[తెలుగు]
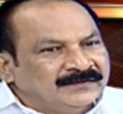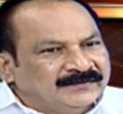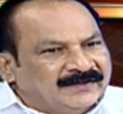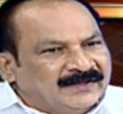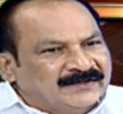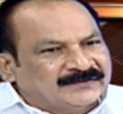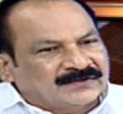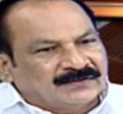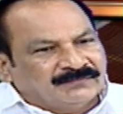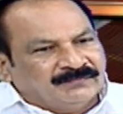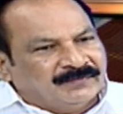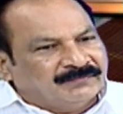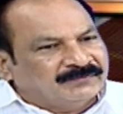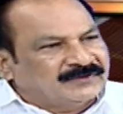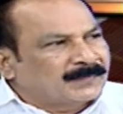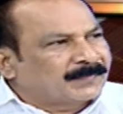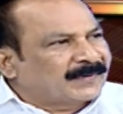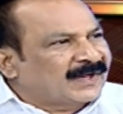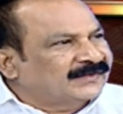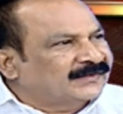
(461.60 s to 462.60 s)
దేశం
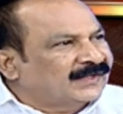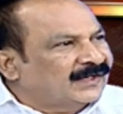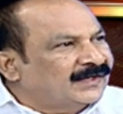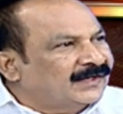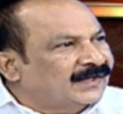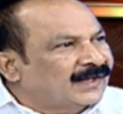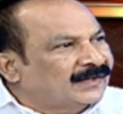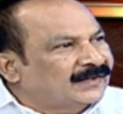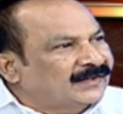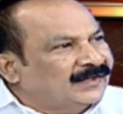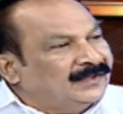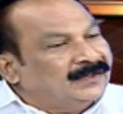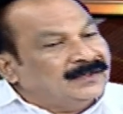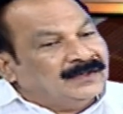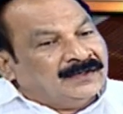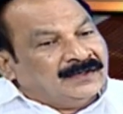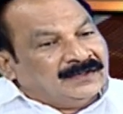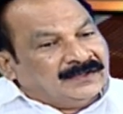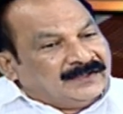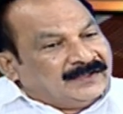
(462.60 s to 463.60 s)
వివిధ ప్రాంతాలు వేయడానికి
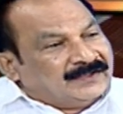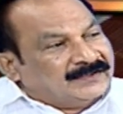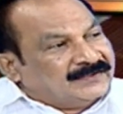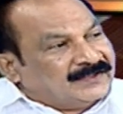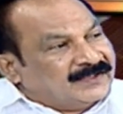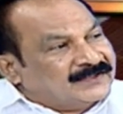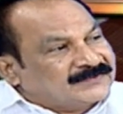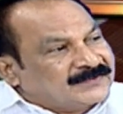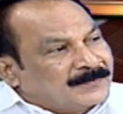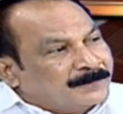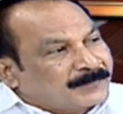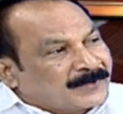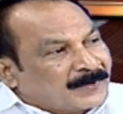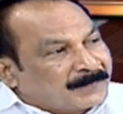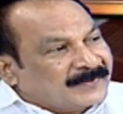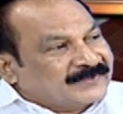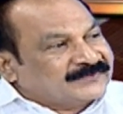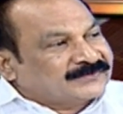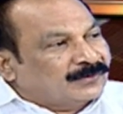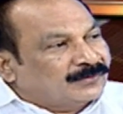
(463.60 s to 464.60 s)
లేదా దేశం
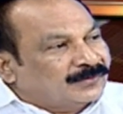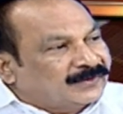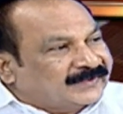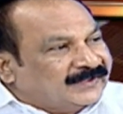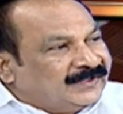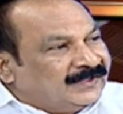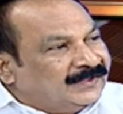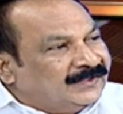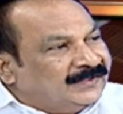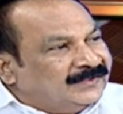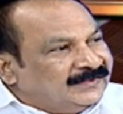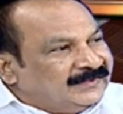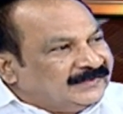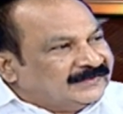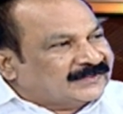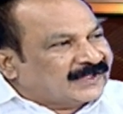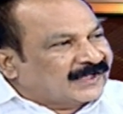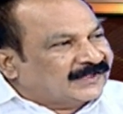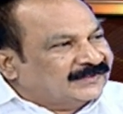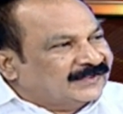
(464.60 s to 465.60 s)
ప్రపంచంలోకి
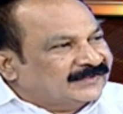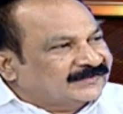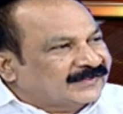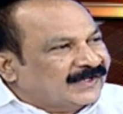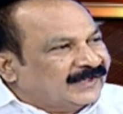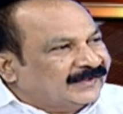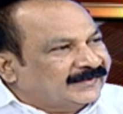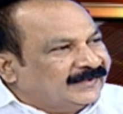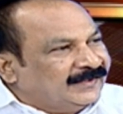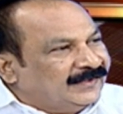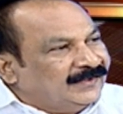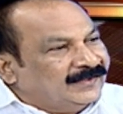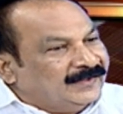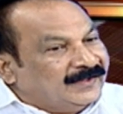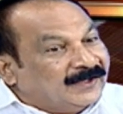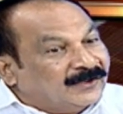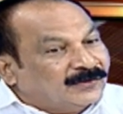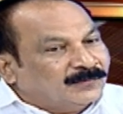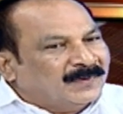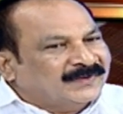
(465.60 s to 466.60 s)
ఇతర దేశాలకి
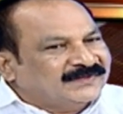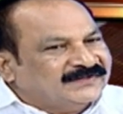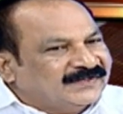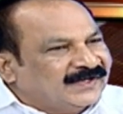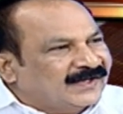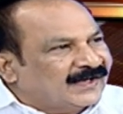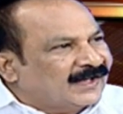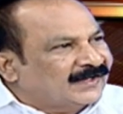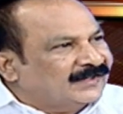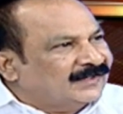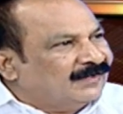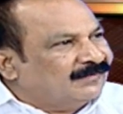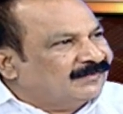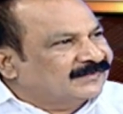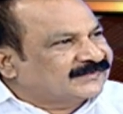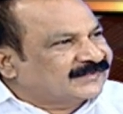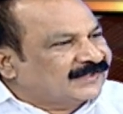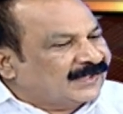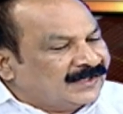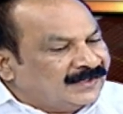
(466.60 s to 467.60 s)
ఎగుమతి చేయడానికి
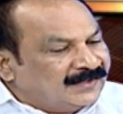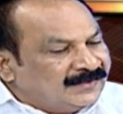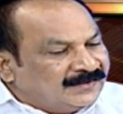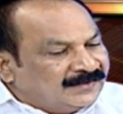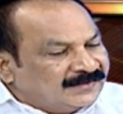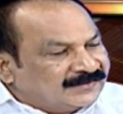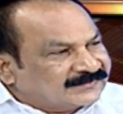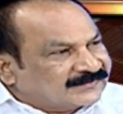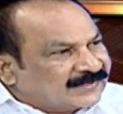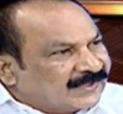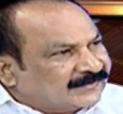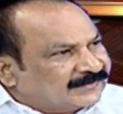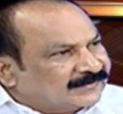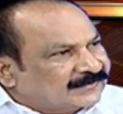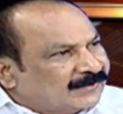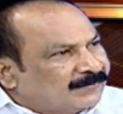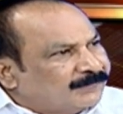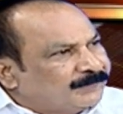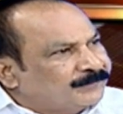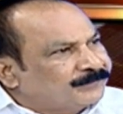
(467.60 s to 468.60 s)
కావాల్సిన
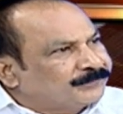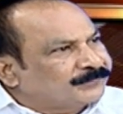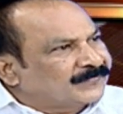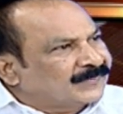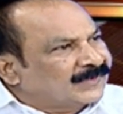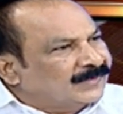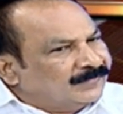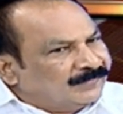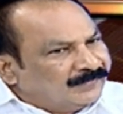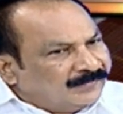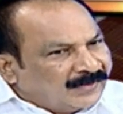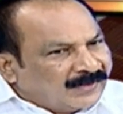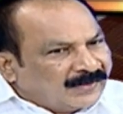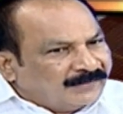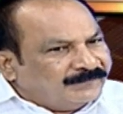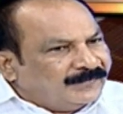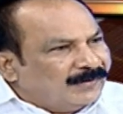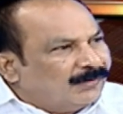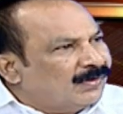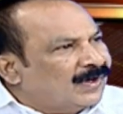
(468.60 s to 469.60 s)
చట్టం
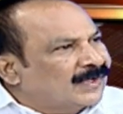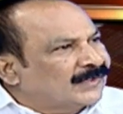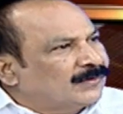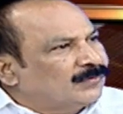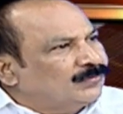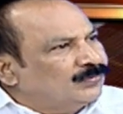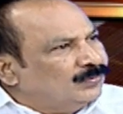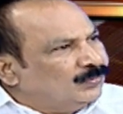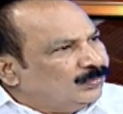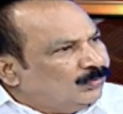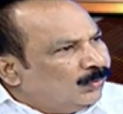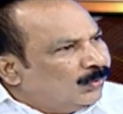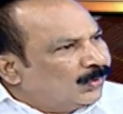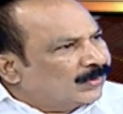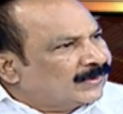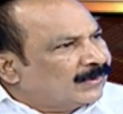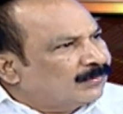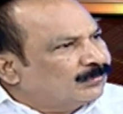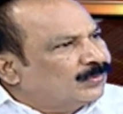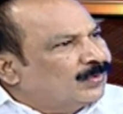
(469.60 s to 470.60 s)
వ్యవహారం
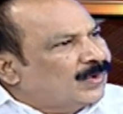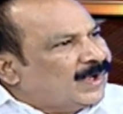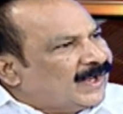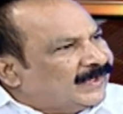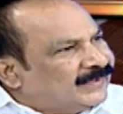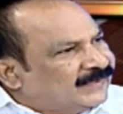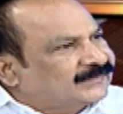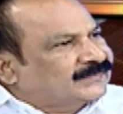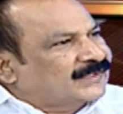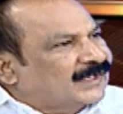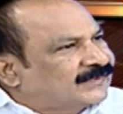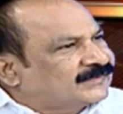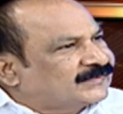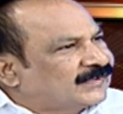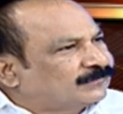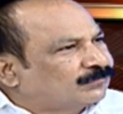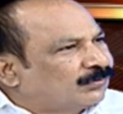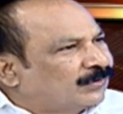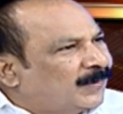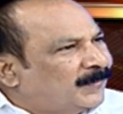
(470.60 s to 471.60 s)
గోడౌన్లు అన్ని తన
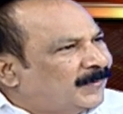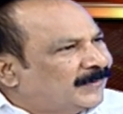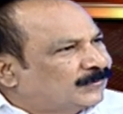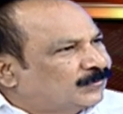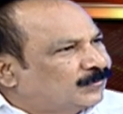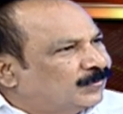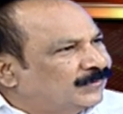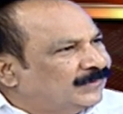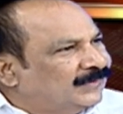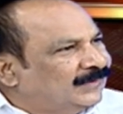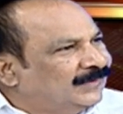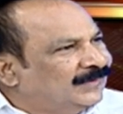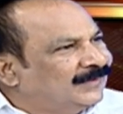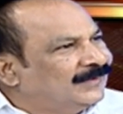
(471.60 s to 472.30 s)
చేతుల్లో పెట్టుకుంది